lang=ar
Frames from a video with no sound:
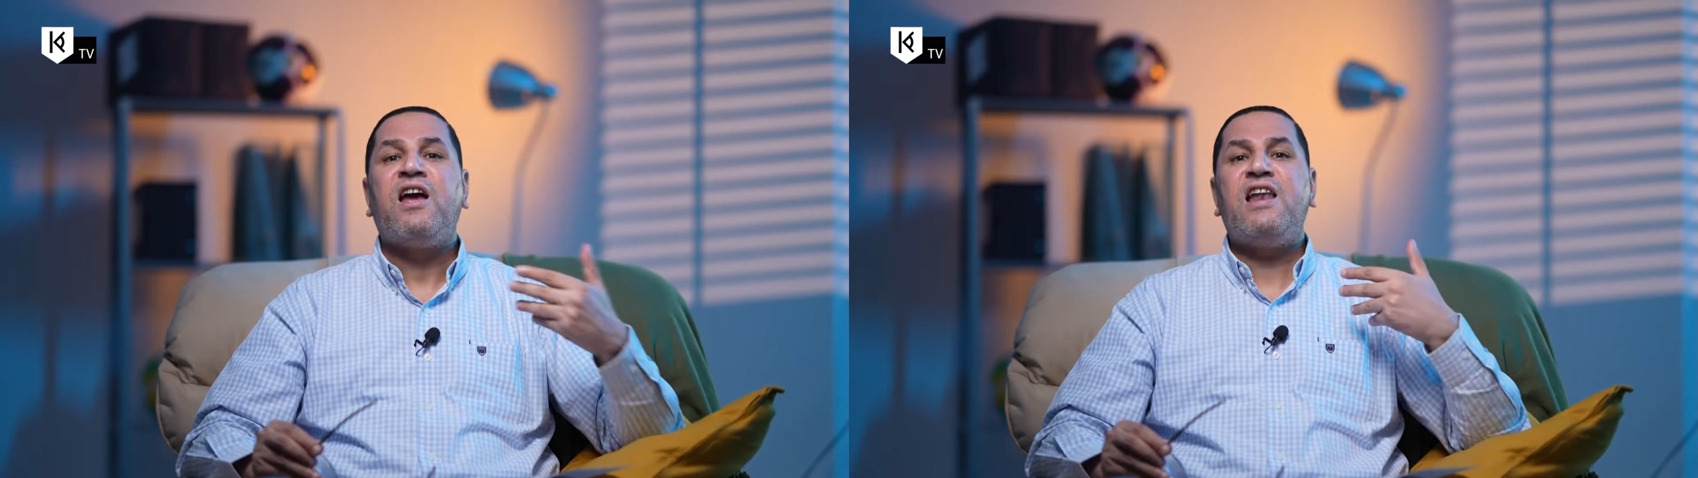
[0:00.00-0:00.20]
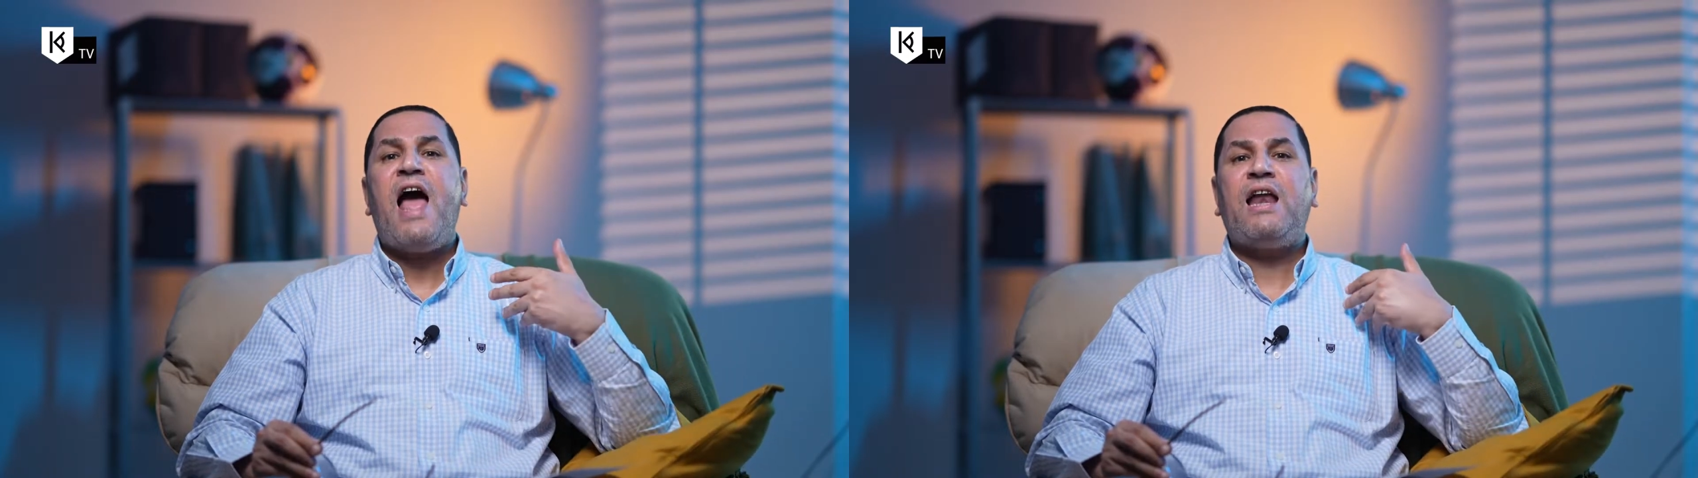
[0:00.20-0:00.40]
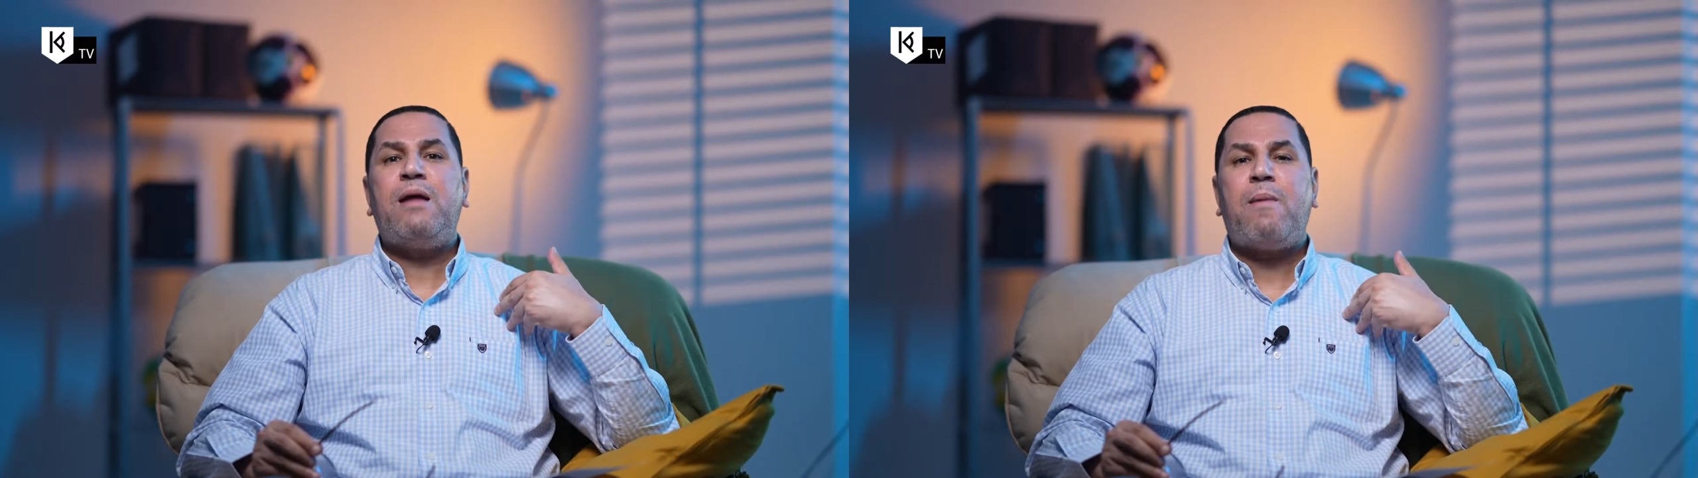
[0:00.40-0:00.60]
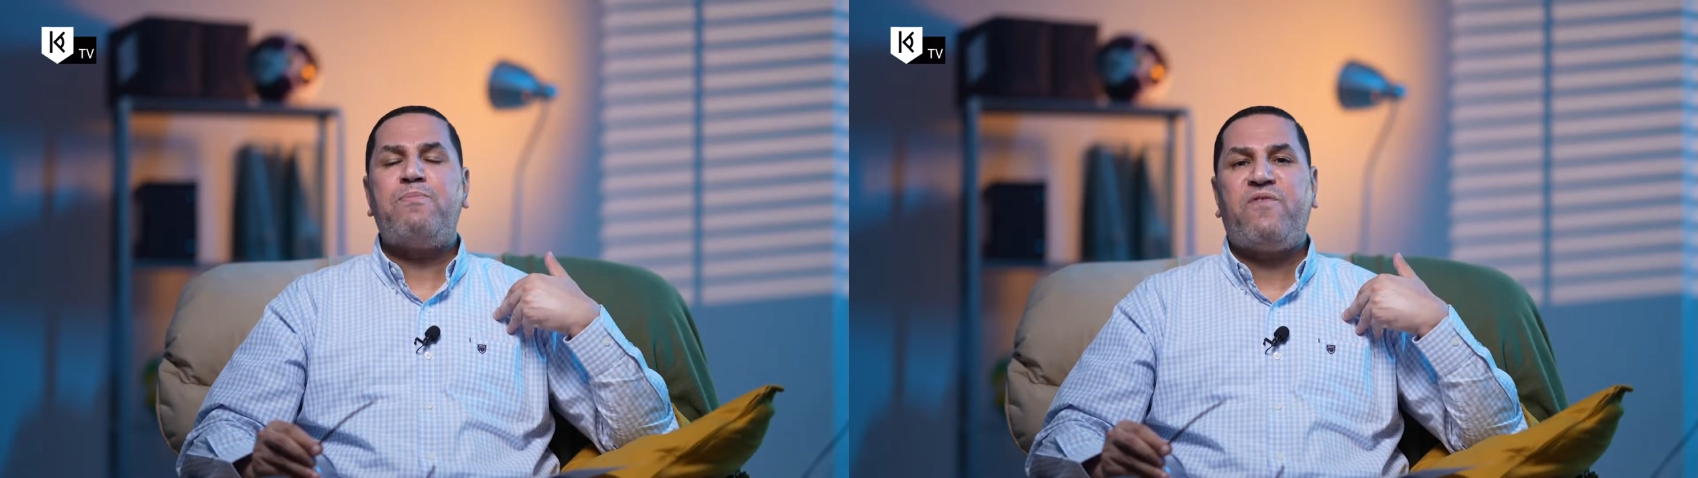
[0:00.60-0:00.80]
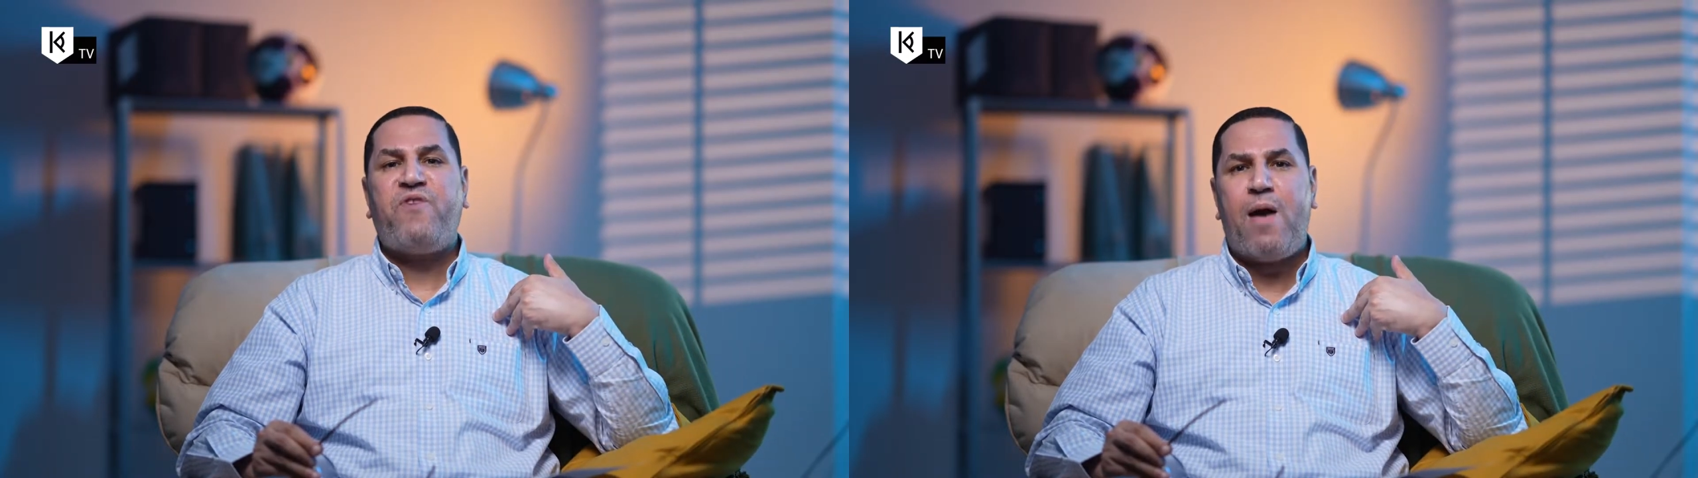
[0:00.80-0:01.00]
لا احنا ما
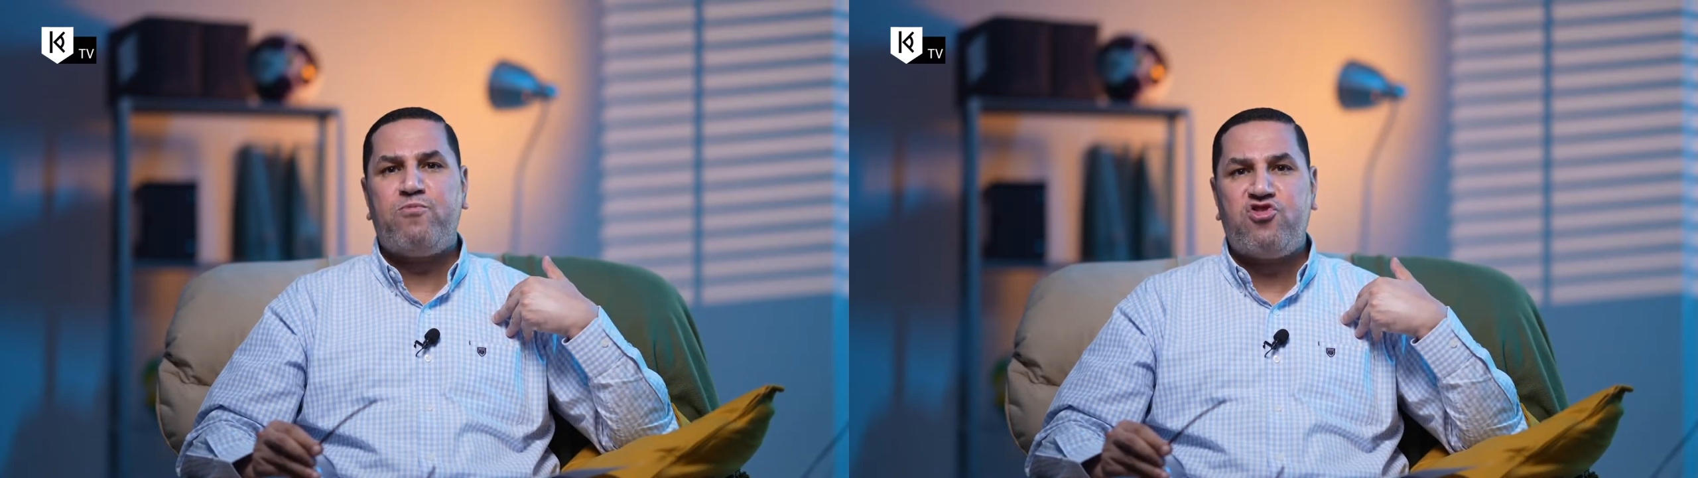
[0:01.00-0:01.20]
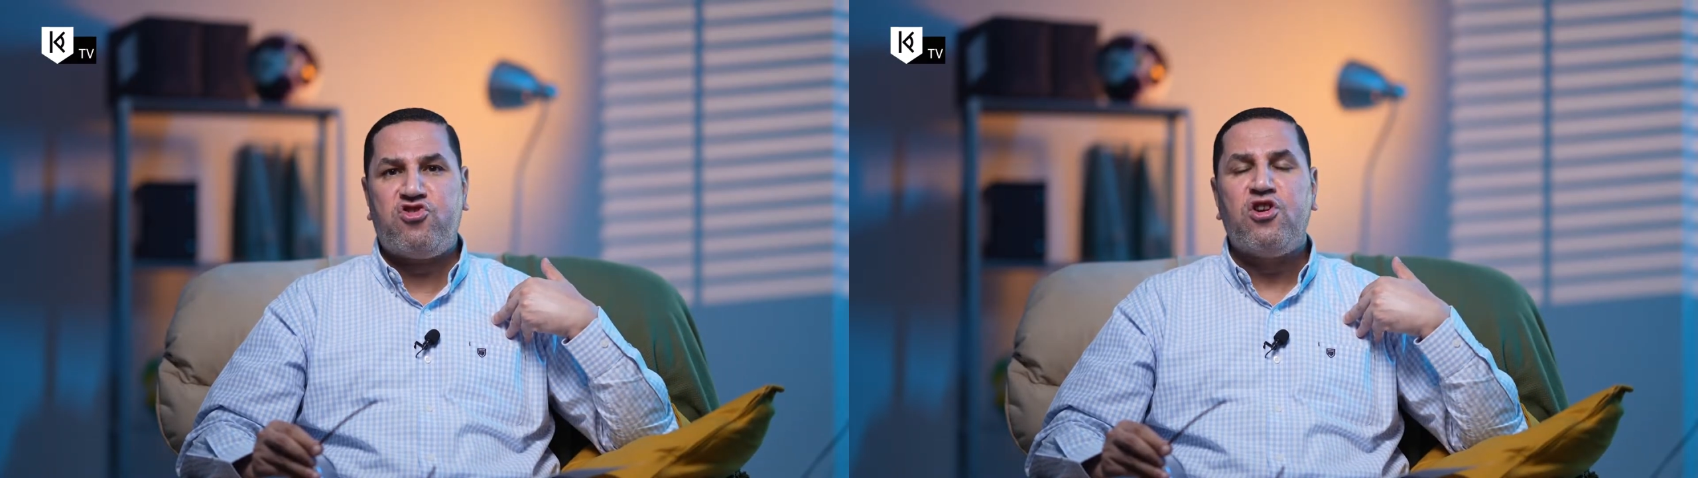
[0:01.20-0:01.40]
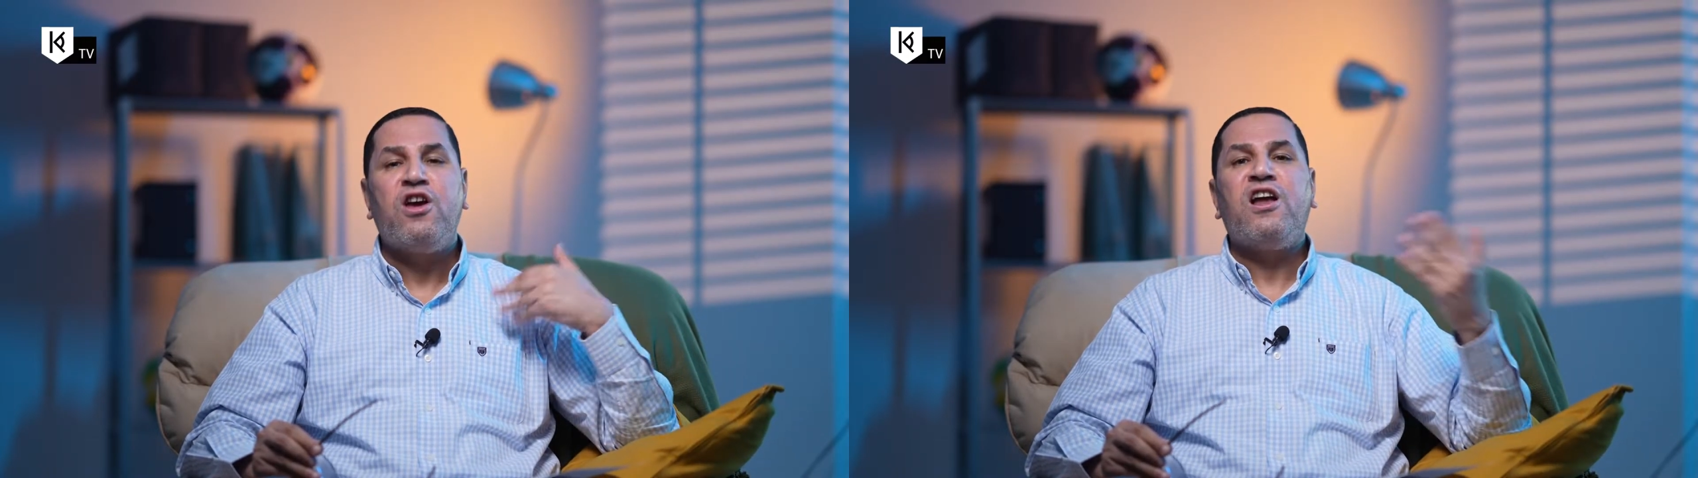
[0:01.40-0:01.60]
بنفهمش